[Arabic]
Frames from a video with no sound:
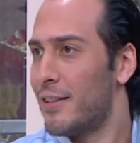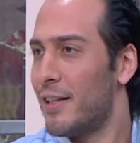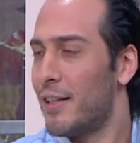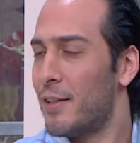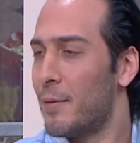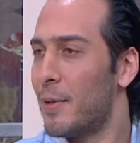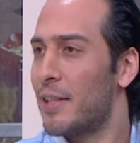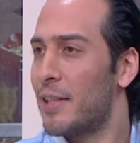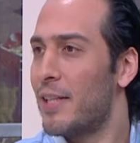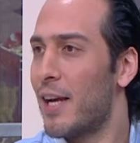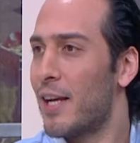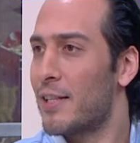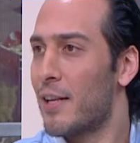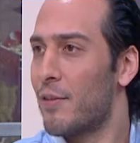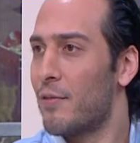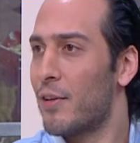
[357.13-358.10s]
انا
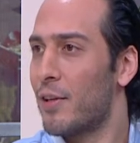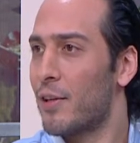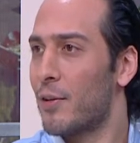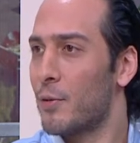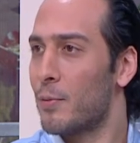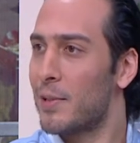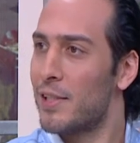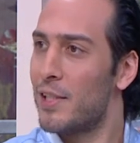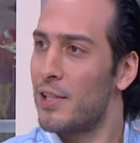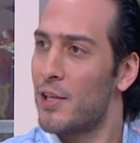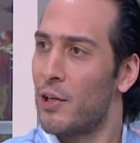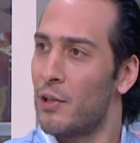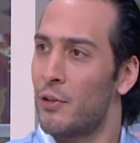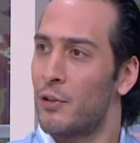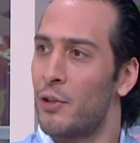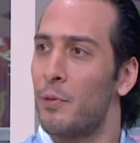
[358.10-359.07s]
مقضيها سفر وبس نيجي على
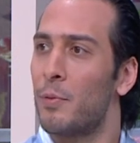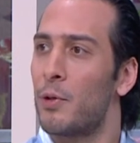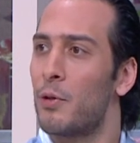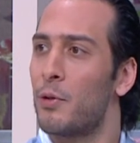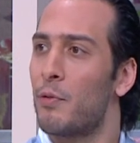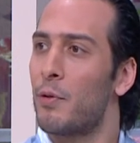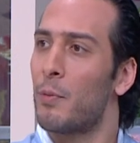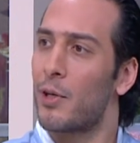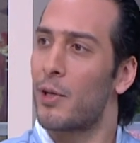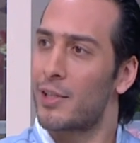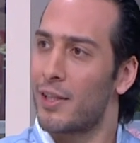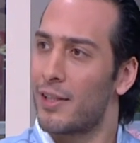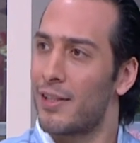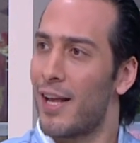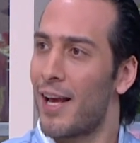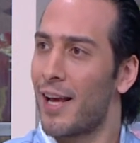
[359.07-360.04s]
الاردن بيكون في
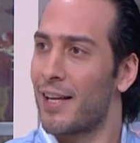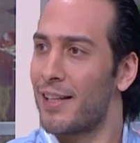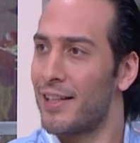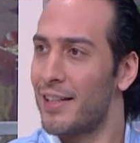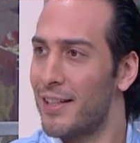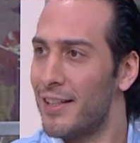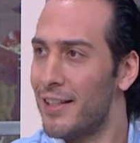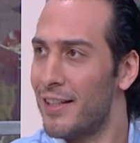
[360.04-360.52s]
معسكر داخلي